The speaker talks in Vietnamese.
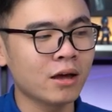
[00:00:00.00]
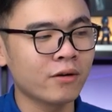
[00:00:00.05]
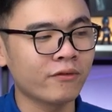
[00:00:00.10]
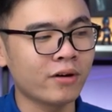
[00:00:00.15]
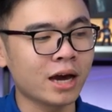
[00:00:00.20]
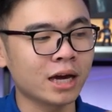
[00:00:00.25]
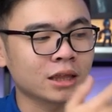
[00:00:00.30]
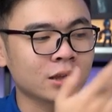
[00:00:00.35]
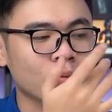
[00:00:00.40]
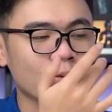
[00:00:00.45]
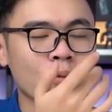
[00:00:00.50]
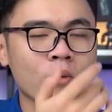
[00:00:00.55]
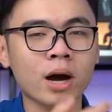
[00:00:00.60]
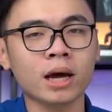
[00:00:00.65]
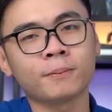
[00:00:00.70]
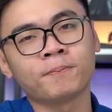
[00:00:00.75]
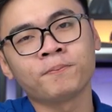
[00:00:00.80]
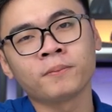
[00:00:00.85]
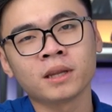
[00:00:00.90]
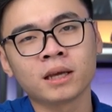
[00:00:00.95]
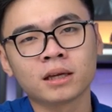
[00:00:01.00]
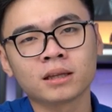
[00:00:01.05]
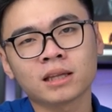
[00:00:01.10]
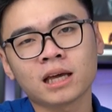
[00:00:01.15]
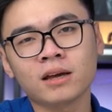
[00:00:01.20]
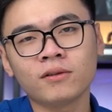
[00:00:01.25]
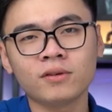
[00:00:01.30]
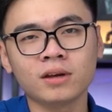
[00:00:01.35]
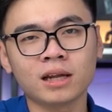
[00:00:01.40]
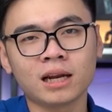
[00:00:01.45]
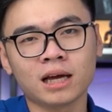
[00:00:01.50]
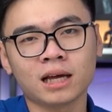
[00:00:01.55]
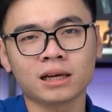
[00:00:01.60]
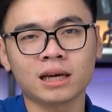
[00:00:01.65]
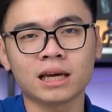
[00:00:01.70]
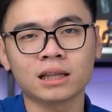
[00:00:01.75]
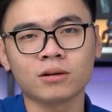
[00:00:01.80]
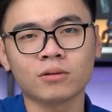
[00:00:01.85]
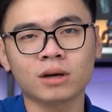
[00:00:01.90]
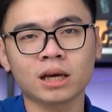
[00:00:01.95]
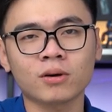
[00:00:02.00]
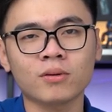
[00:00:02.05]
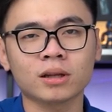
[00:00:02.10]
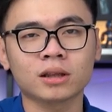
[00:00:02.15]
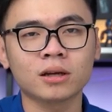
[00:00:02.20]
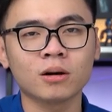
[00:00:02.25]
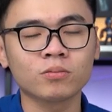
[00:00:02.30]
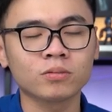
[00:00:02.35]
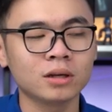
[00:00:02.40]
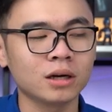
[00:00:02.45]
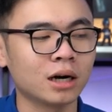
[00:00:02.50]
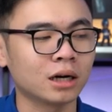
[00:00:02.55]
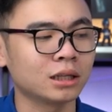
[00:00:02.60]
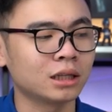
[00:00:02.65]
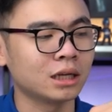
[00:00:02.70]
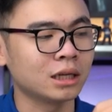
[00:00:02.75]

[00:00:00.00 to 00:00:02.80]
Và hệ thống quạt, thay vì là hệ thống cánh quạt thông thường